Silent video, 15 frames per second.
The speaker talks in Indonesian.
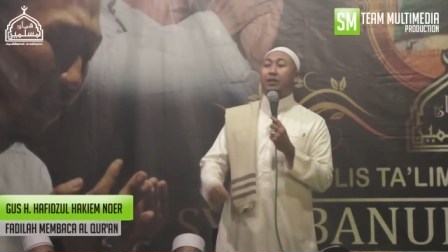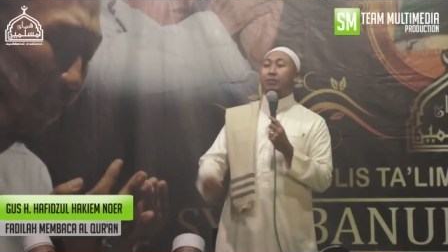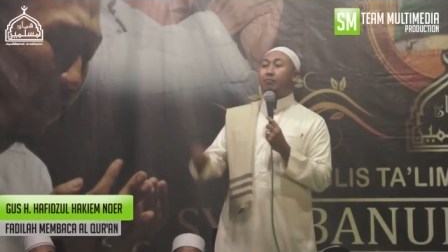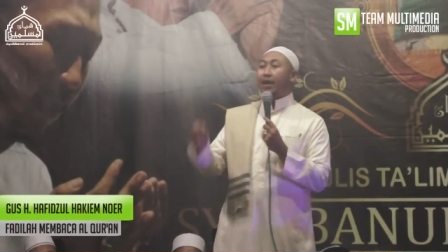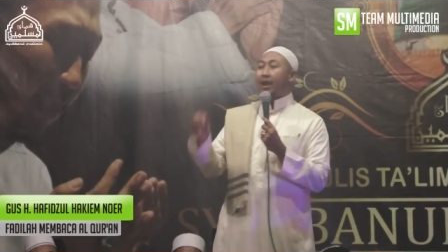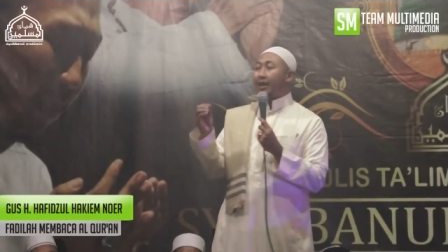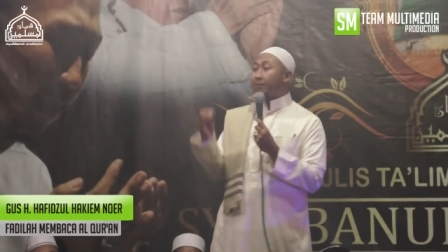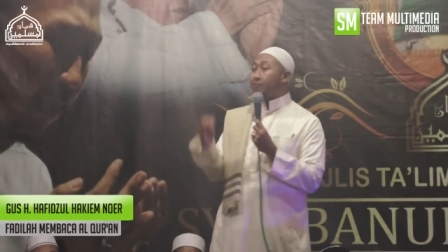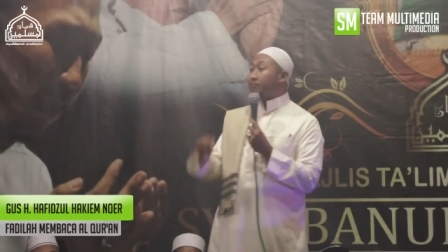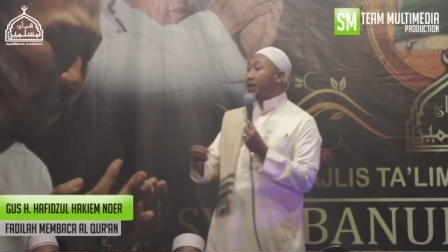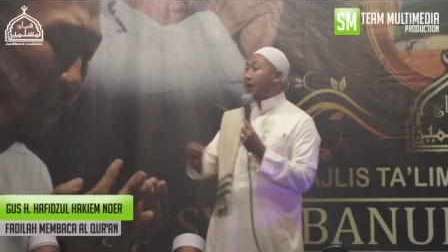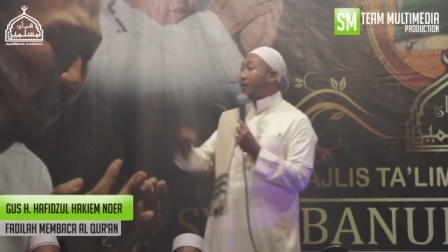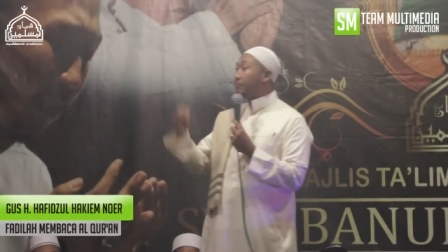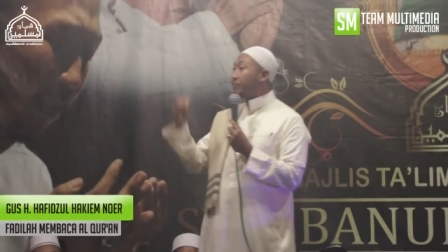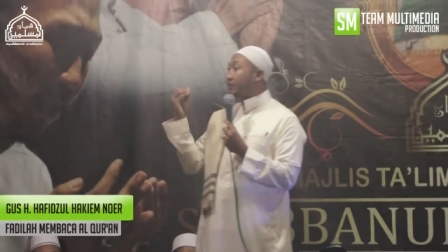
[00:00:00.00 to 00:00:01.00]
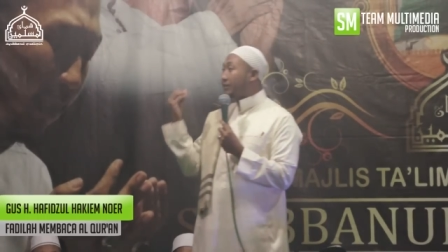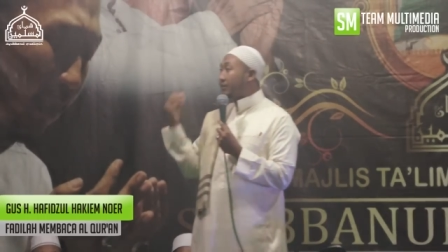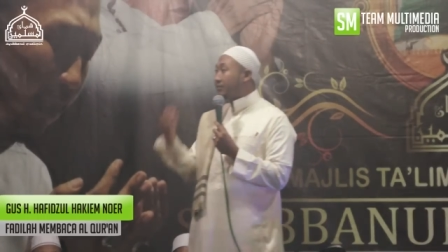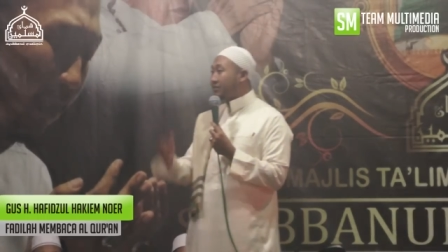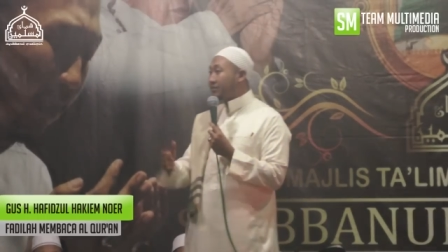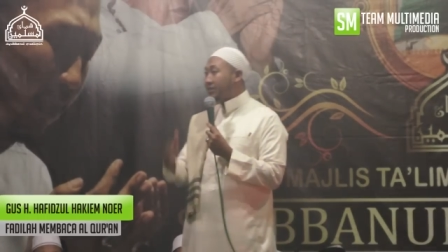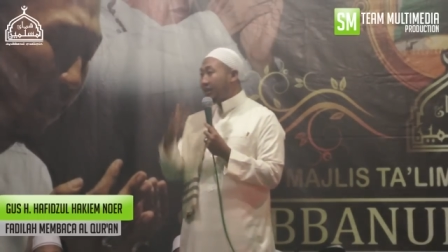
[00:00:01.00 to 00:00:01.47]
malam-malam
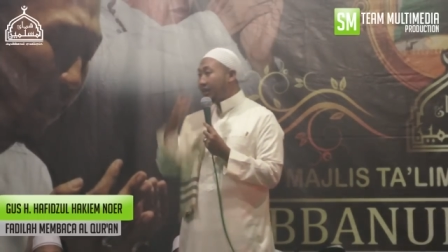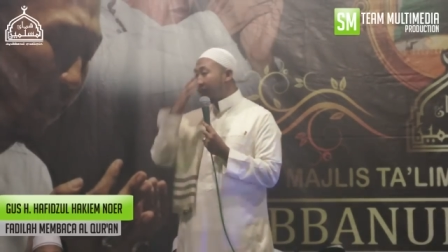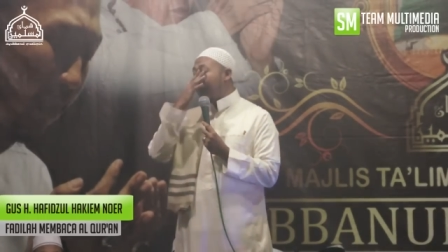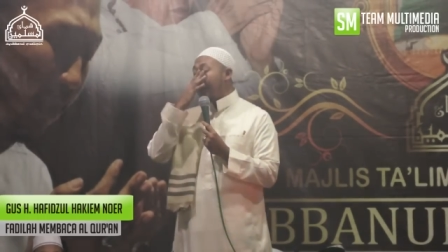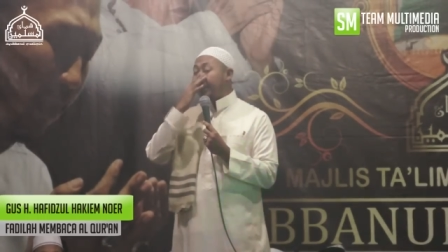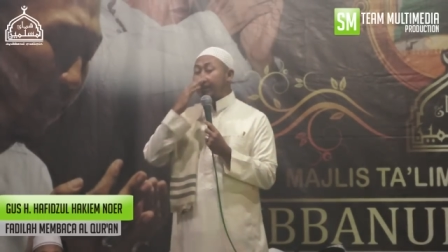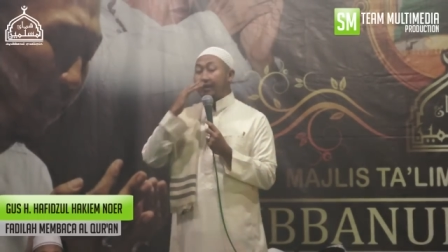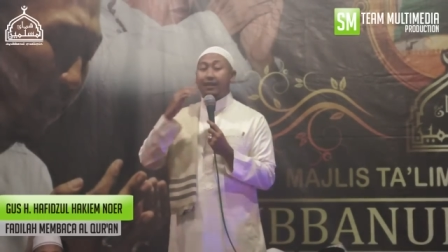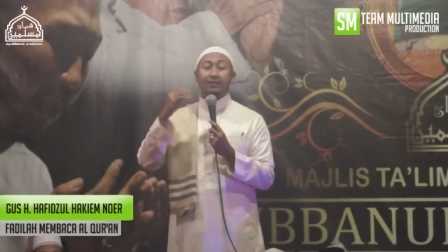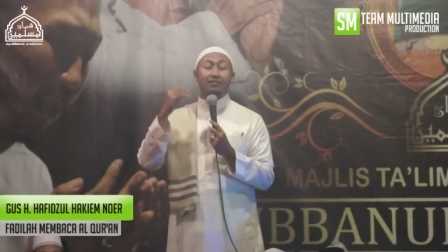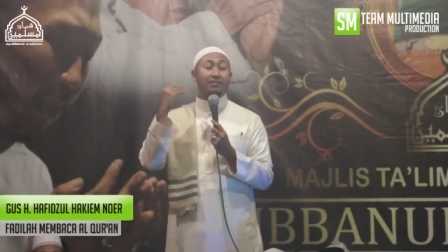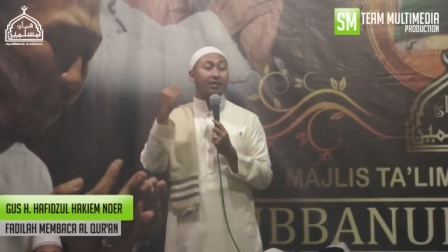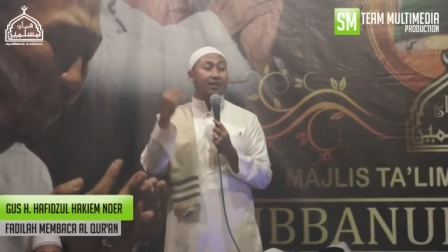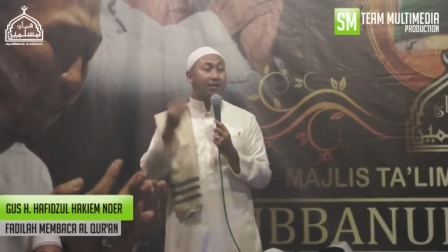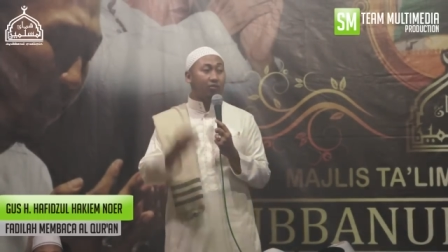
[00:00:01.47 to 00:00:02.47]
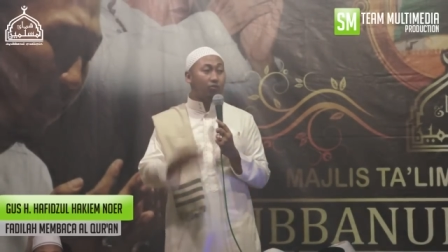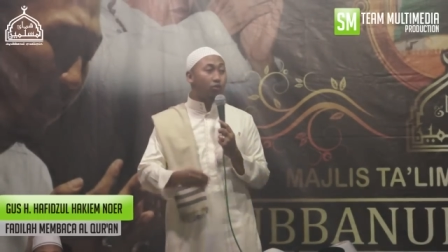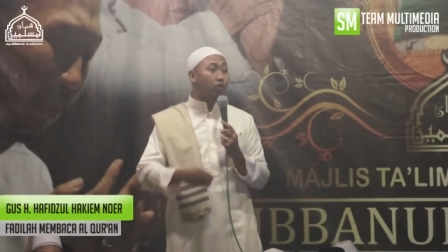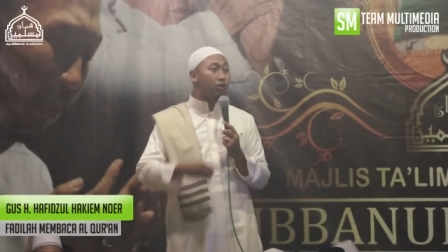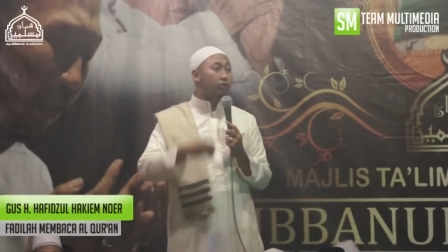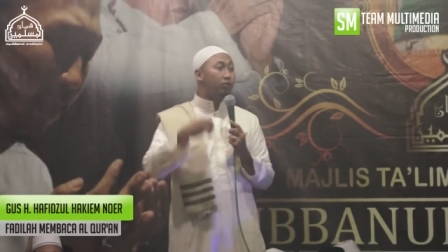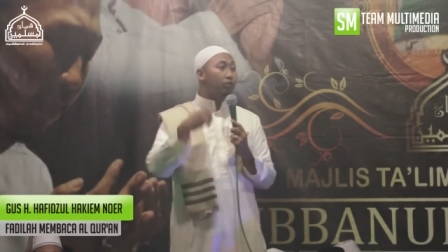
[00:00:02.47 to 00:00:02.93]
gencil antara
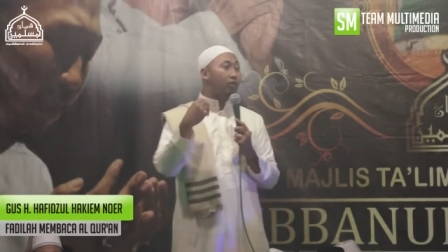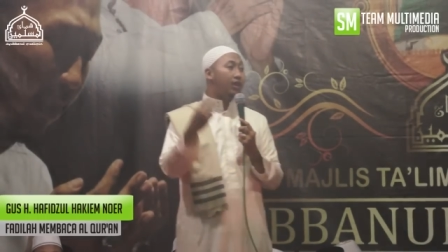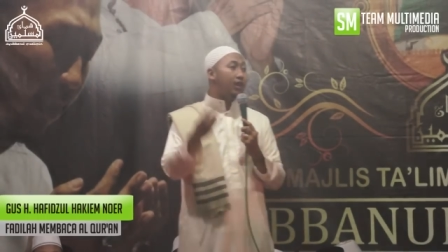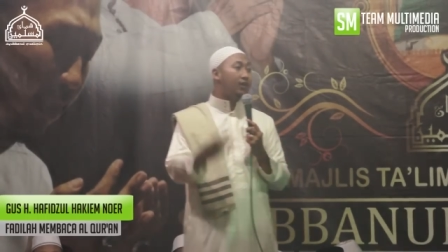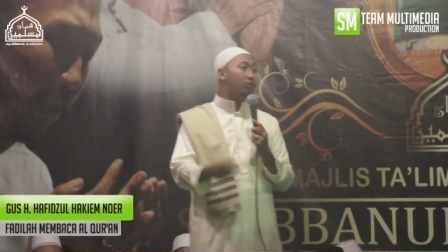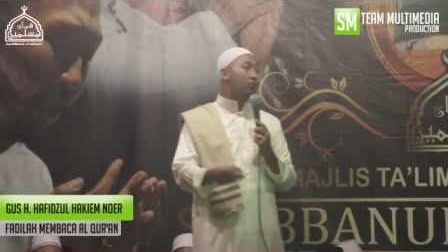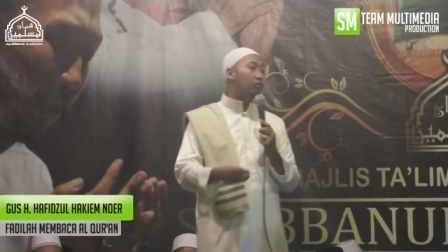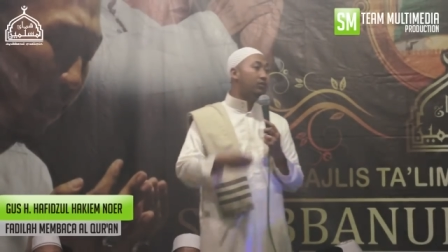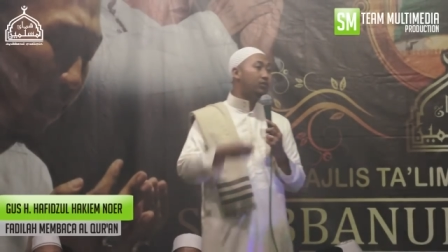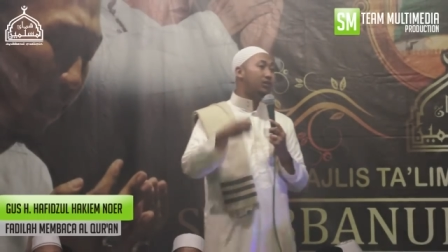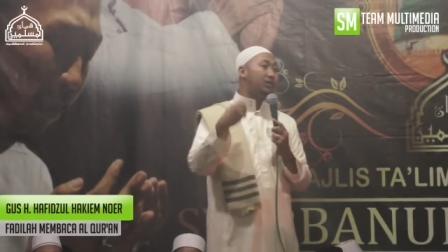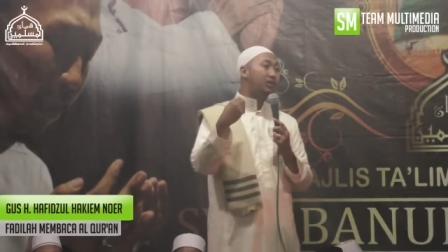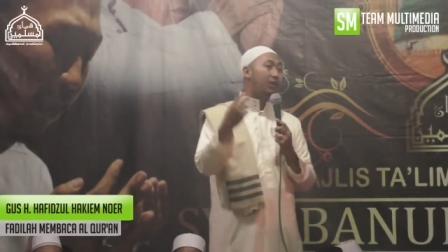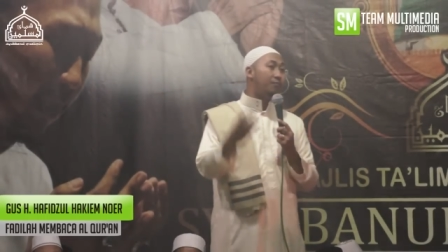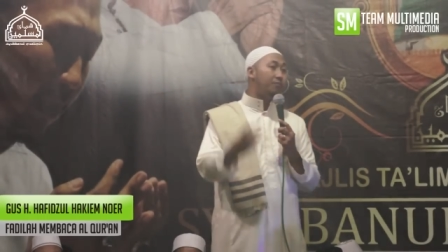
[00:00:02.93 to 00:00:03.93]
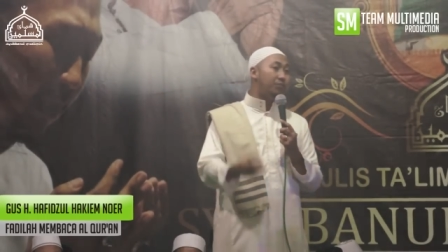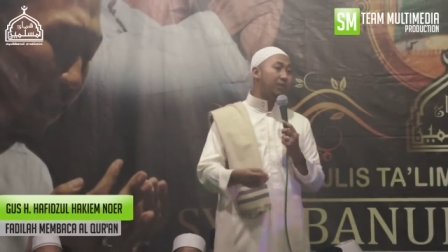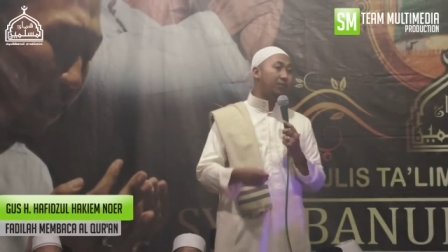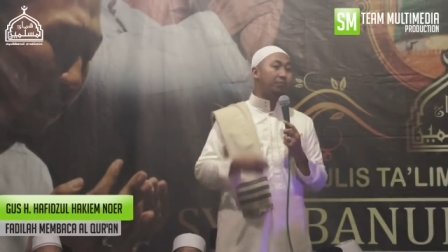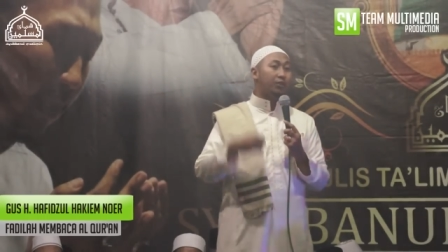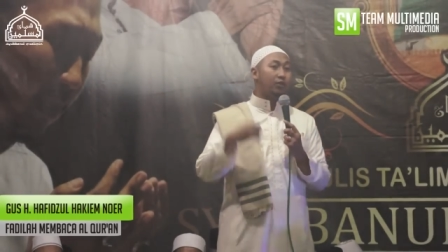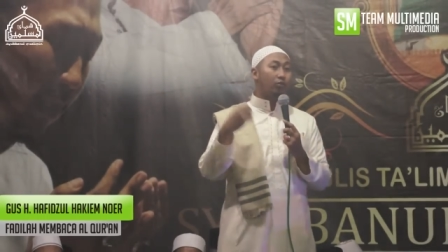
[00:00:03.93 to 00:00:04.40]
selekor, telur lekor,
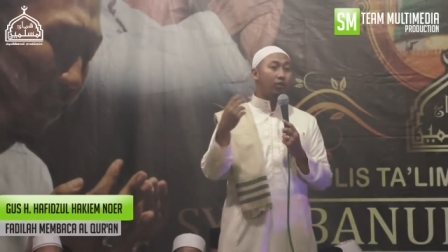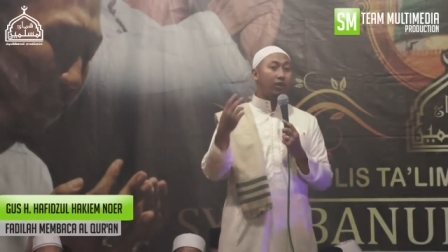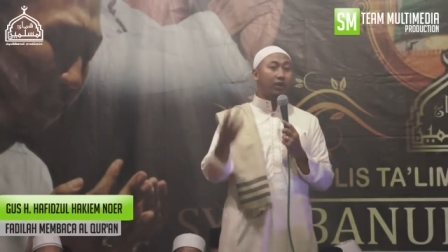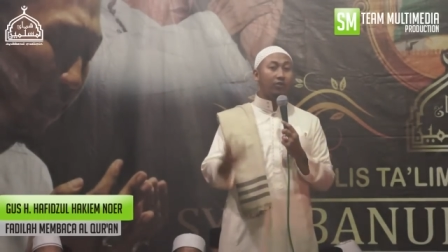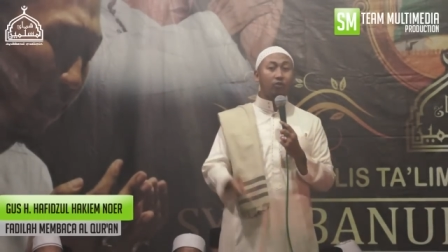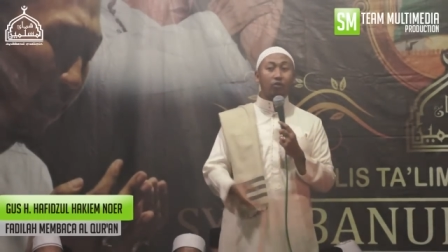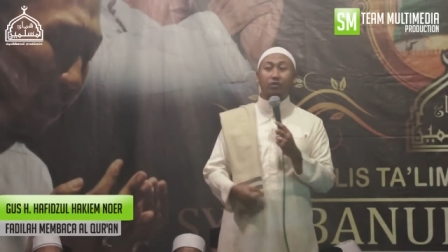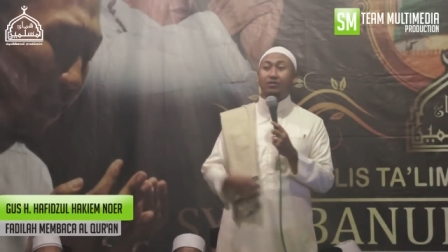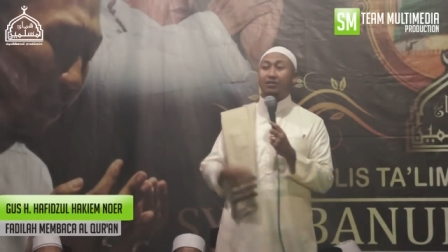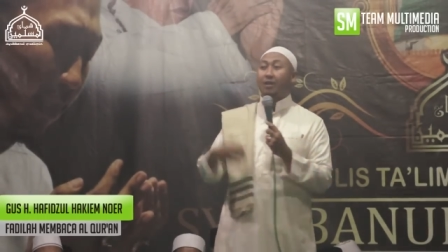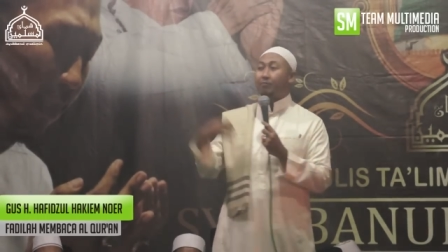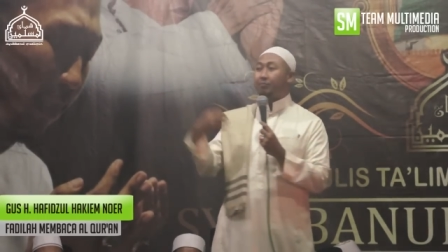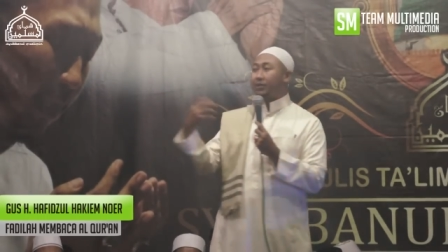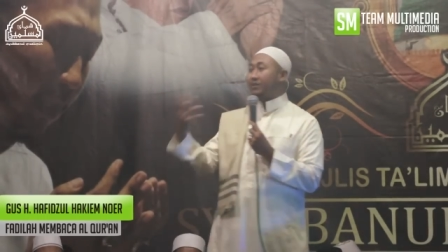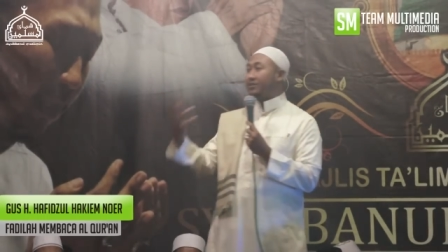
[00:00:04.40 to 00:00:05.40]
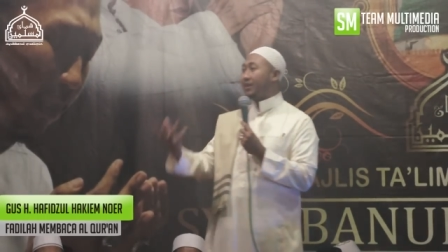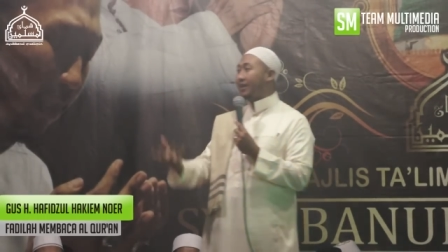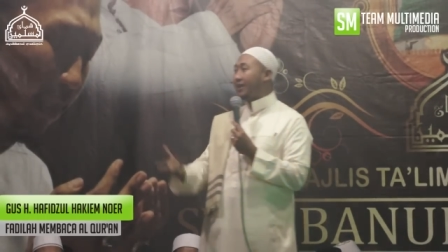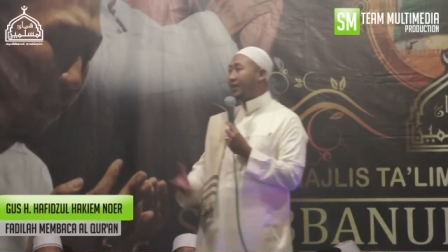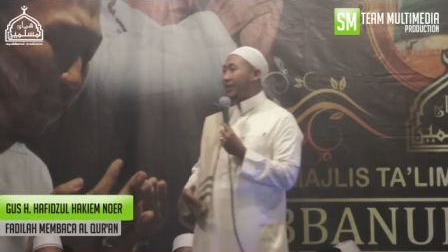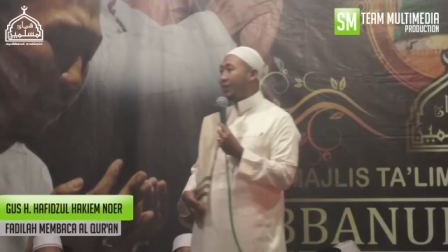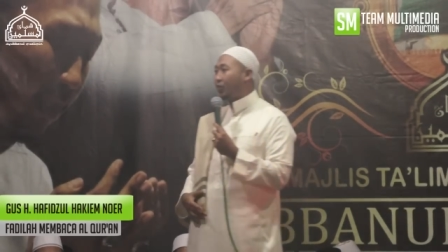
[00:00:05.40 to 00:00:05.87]
segemik, peto lekor sampai
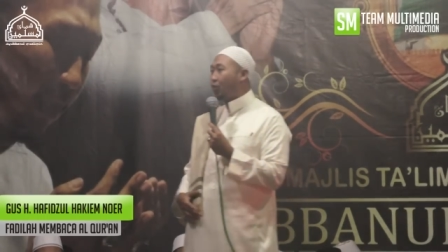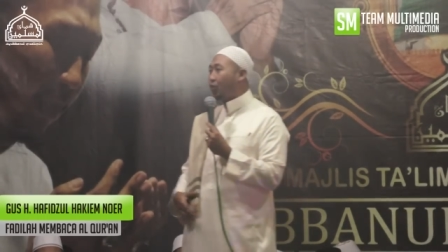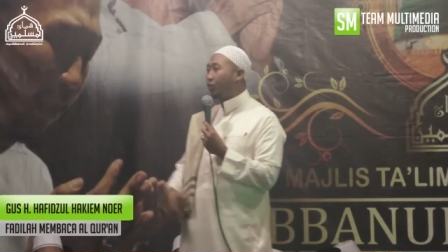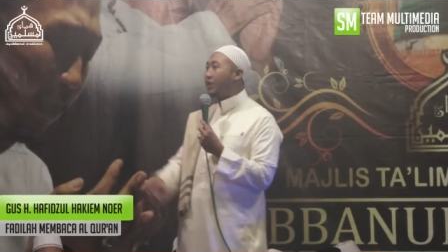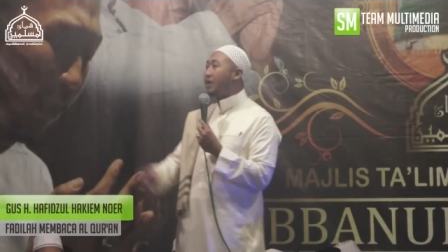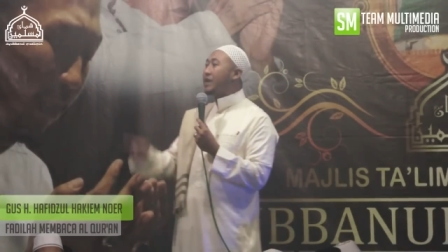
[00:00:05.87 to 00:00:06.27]
sangat lekor.